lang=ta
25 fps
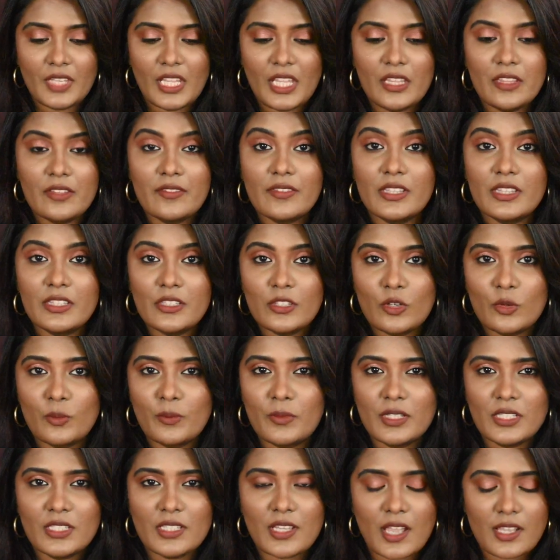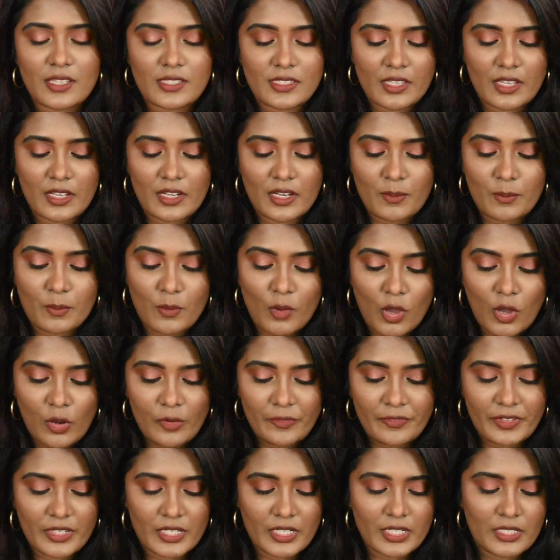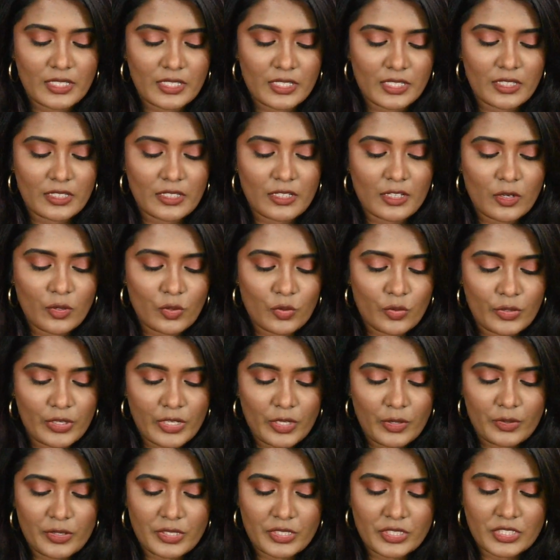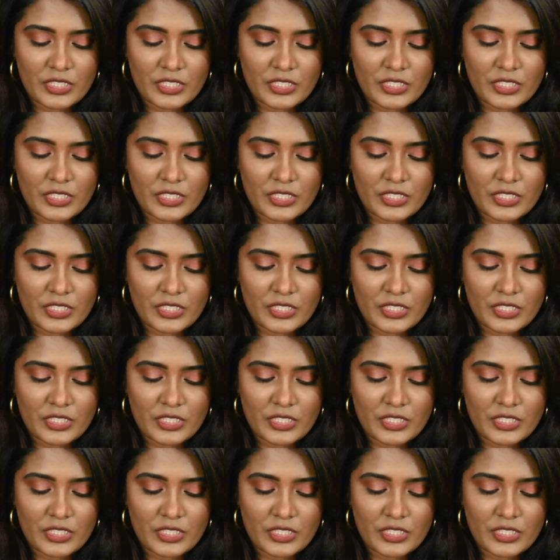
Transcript: இது வந்து ரொம்ப ஜாஸ்தியான மாஃப் டென்ட் இருக்கக்கூடிய ஒரு